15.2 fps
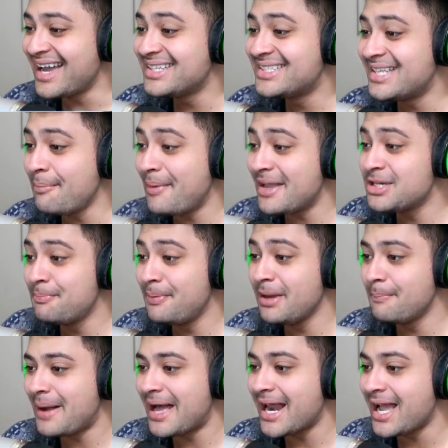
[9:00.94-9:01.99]
Aí você pede pra ele
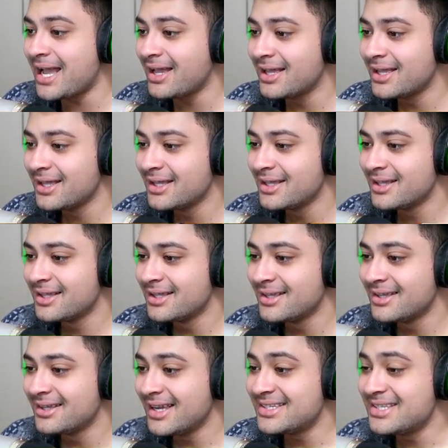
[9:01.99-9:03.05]
Só parar. Só no barranco.
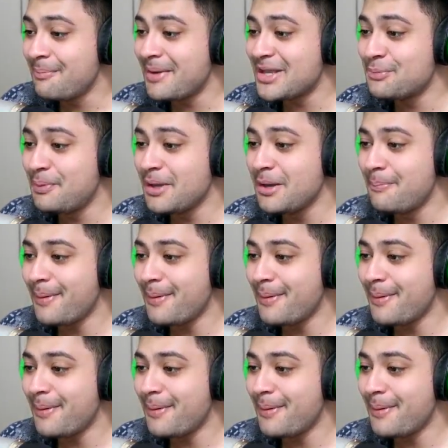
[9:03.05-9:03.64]
Aí você pede pra ele